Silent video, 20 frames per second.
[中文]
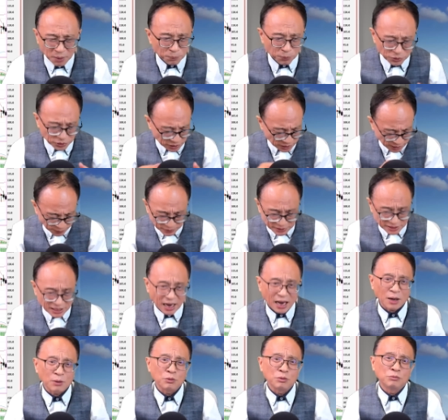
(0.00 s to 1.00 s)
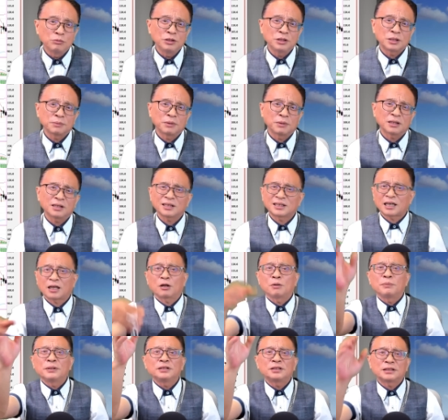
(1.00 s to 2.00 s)
不是那边查论文什么，那查
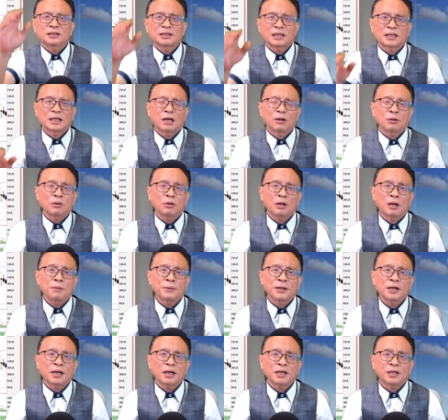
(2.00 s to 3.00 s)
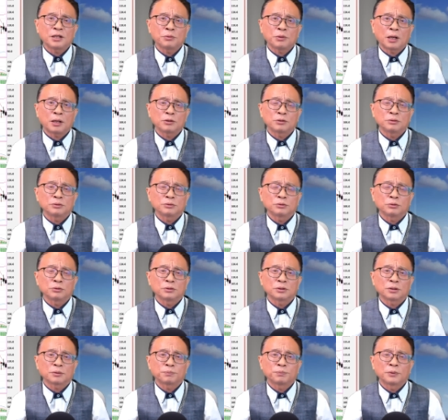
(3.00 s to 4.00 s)
论文就假涛咯啊，没跟狗啊，论
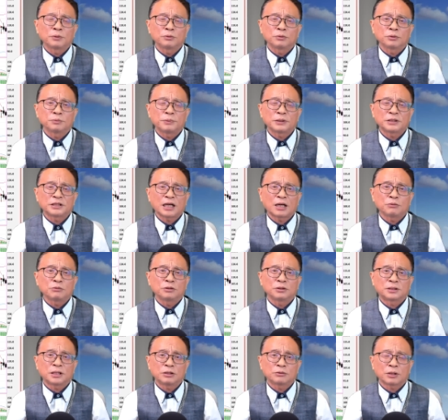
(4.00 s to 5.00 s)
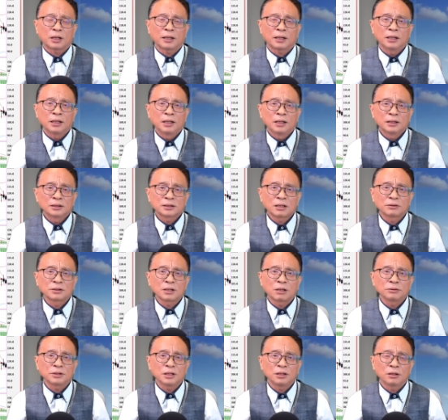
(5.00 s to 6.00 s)
论被瞎论文贴出来，曹
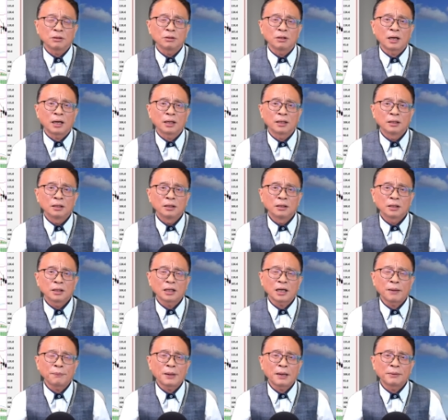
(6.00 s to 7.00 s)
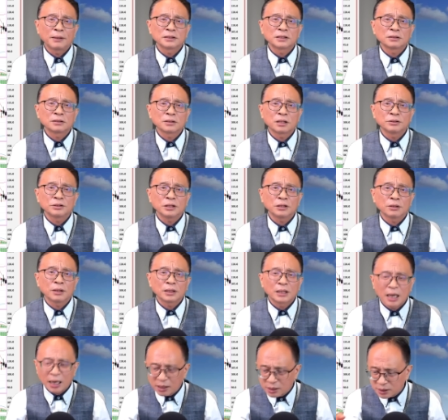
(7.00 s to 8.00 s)
操解的啊，A I 怕把曹操的话，
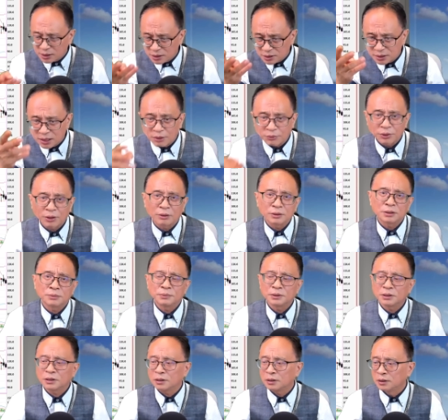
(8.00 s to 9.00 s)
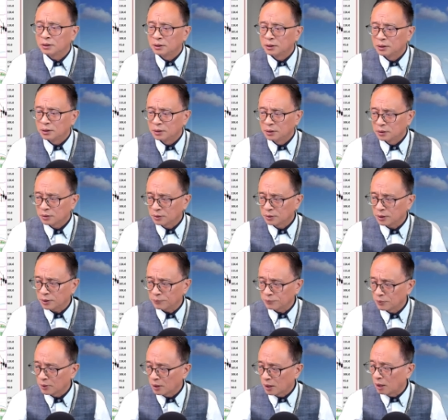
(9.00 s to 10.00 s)
他还可能造谣什么的。对，
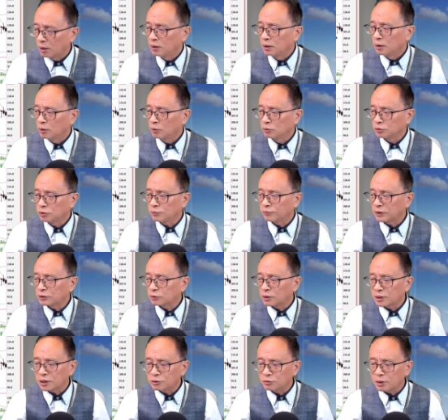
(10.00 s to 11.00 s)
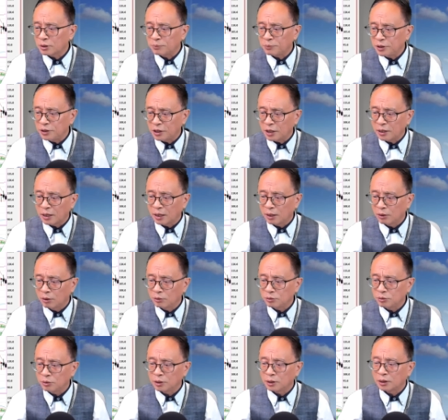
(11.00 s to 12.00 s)
好，我觉得反转点就在明天了
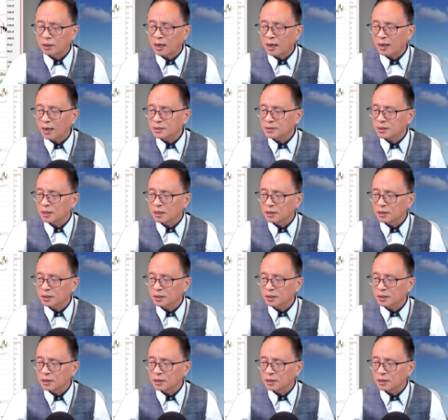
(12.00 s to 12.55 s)
哦，因为 R S